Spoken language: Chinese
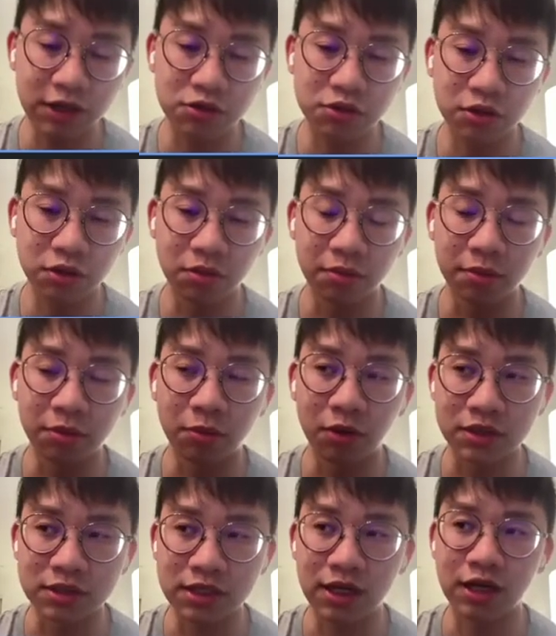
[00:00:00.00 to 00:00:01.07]
可以去用我们
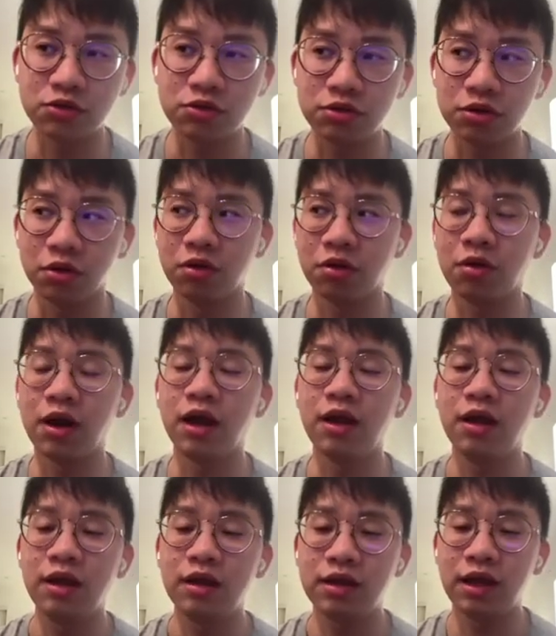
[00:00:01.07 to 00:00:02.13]
网站来去用的话，
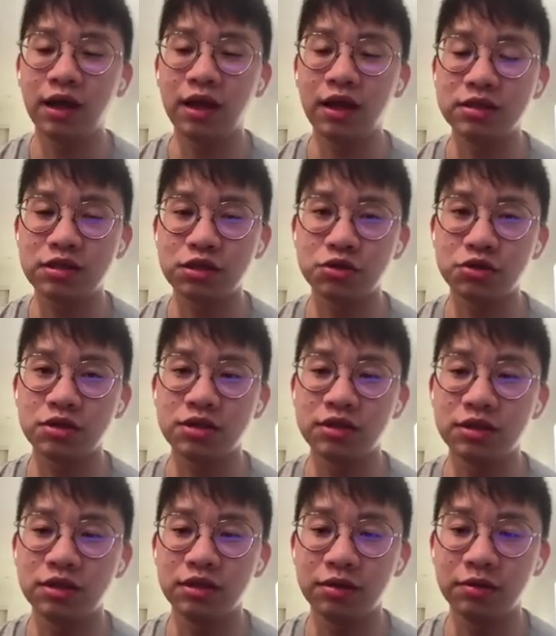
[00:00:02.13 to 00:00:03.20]
那这就
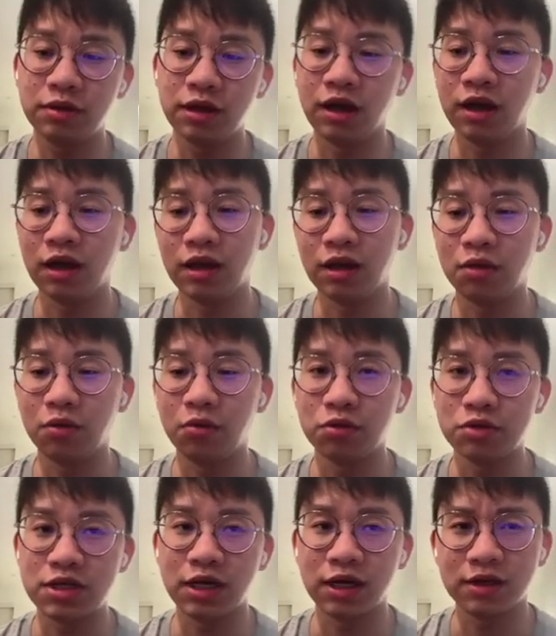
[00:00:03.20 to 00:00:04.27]
是呃，我
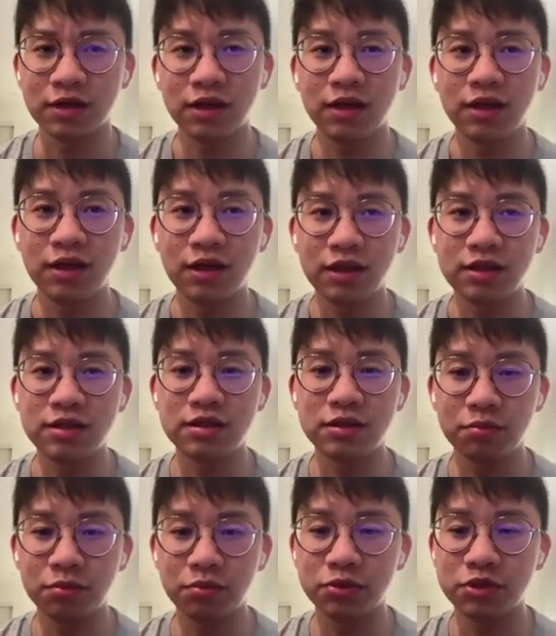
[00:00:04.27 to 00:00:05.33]
想
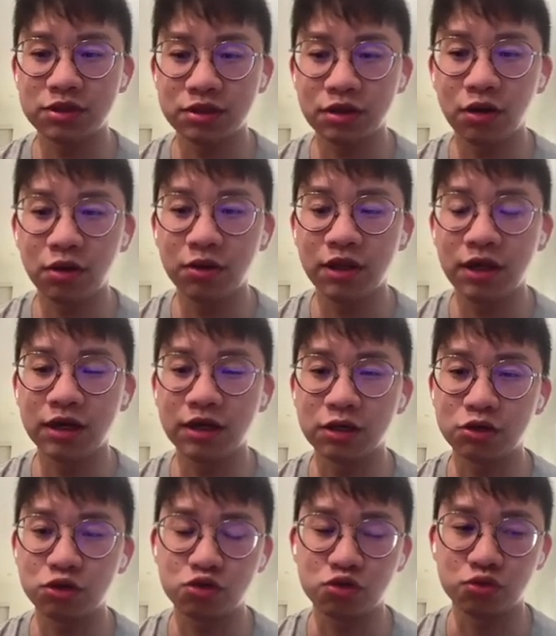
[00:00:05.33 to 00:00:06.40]
之后一个
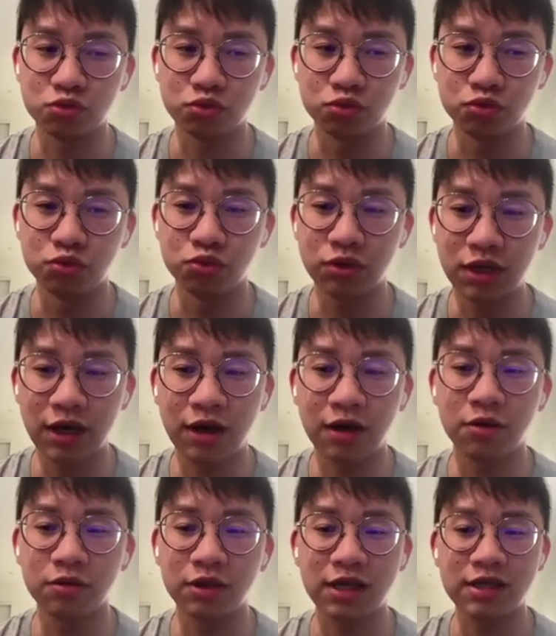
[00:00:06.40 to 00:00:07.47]
主
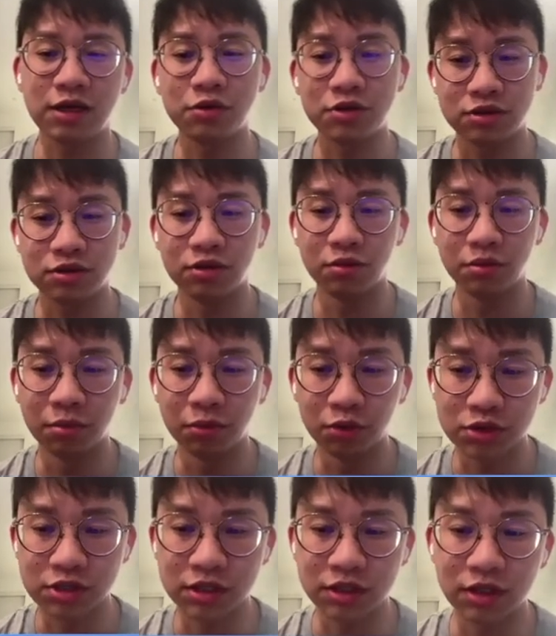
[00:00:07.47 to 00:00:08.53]
要大家会使用我们
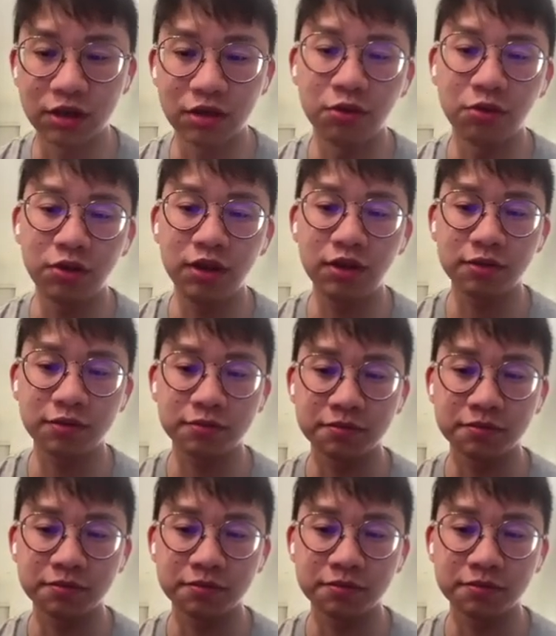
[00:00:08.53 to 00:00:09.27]
模型的诱因。